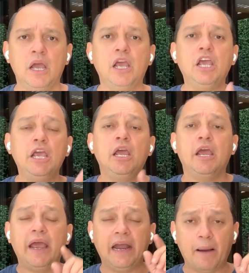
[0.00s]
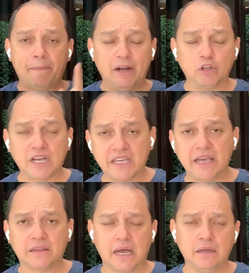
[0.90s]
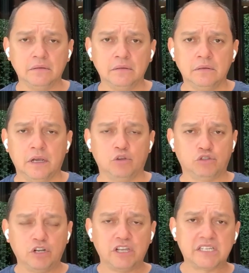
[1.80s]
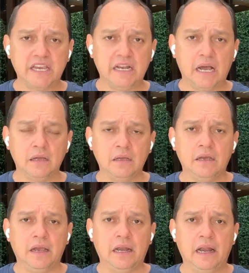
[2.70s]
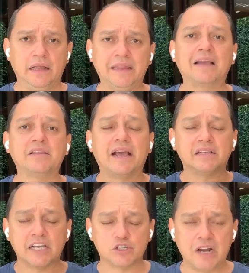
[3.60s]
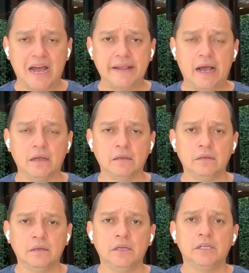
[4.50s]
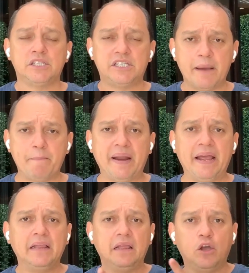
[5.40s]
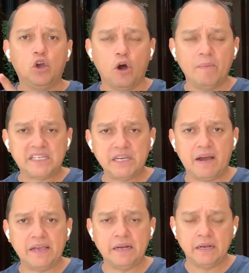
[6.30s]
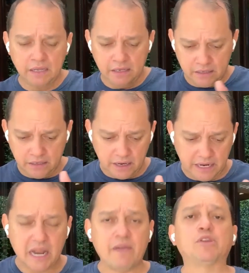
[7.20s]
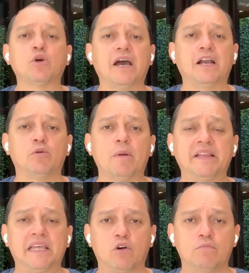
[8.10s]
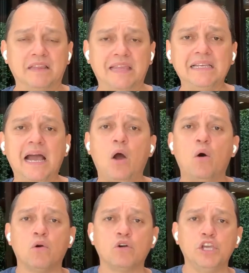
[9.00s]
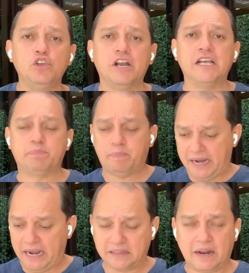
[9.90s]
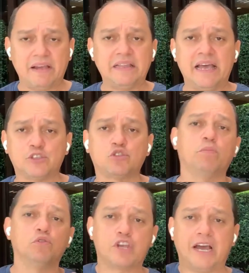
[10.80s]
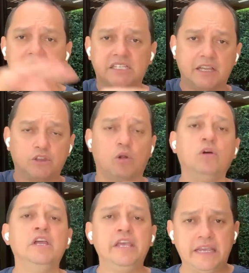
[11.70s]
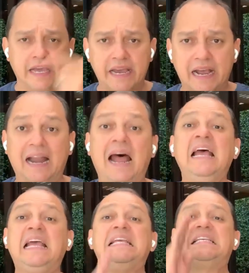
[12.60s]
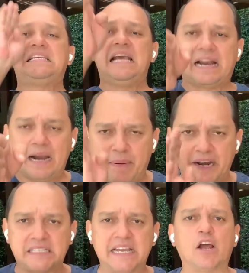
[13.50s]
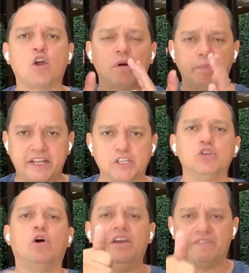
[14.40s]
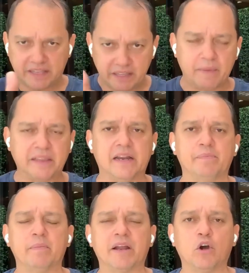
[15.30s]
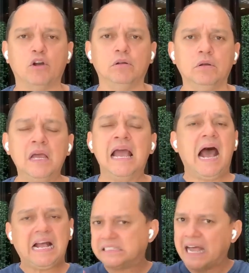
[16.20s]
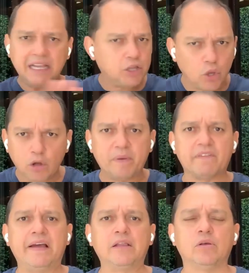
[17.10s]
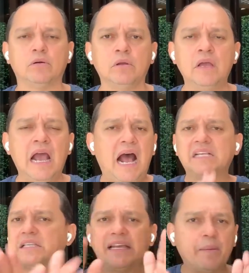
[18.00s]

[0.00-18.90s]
Y en la pelota quieta, en los tiros de esquina, en la táctica estacionaria, siempre Gómez iba a ir y la iba a tocar normalmente con Batalla o con Quiñones para a través de esto buscar el centro y que llegara y Sierra apareciera como apareció efectivamente en el primer gol. Hasta ahí todo perfecto. Hasta ahí